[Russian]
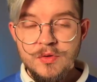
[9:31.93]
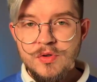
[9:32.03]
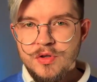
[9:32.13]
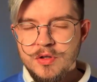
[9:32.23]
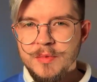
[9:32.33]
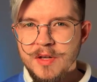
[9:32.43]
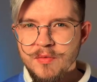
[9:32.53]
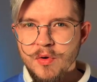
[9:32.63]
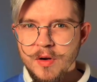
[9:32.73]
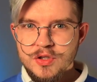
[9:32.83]
Но с учетом учетом
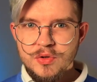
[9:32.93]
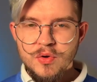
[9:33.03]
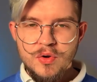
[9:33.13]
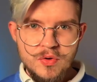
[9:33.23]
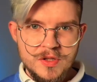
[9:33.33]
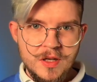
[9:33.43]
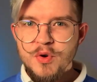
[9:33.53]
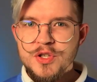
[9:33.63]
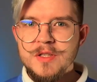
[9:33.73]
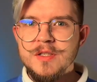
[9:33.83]
того, что рост
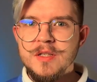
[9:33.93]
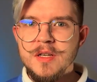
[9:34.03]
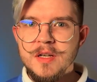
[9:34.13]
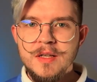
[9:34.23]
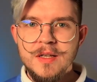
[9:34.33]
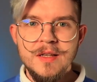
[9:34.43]
мощности и